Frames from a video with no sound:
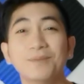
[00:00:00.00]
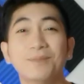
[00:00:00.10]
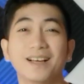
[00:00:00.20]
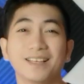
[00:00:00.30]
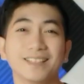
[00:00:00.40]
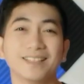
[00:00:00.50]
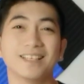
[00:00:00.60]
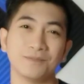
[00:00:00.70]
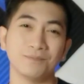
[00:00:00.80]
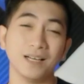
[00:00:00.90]
Kasi bakit?
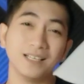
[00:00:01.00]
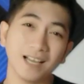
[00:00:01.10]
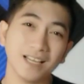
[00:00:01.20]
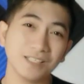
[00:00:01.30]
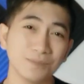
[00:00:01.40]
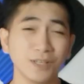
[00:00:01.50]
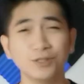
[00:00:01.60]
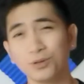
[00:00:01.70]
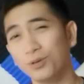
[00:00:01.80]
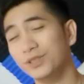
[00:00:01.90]
Pag cash,
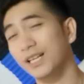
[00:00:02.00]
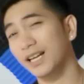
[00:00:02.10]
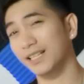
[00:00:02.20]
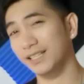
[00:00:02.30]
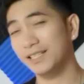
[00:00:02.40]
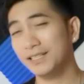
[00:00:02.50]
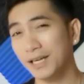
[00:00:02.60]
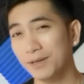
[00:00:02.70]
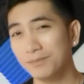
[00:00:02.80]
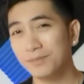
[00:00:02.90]
medyo konti lang ng
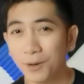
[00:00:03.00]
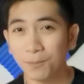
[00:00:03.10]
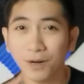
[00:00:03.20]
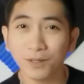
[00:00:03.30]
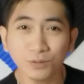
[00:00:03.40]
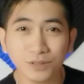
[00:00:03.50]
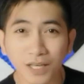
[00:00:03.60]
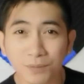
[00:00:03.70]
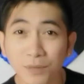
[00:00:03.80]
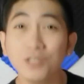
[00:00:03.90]
income. Pag
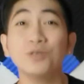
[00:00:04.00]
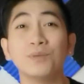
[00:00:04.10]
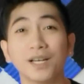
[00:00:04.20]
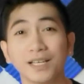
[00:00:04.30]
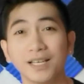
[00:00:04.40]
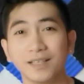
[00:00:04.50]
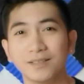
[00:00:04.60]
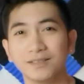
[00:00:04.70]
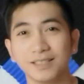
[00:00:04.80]
utang, medyo malaki.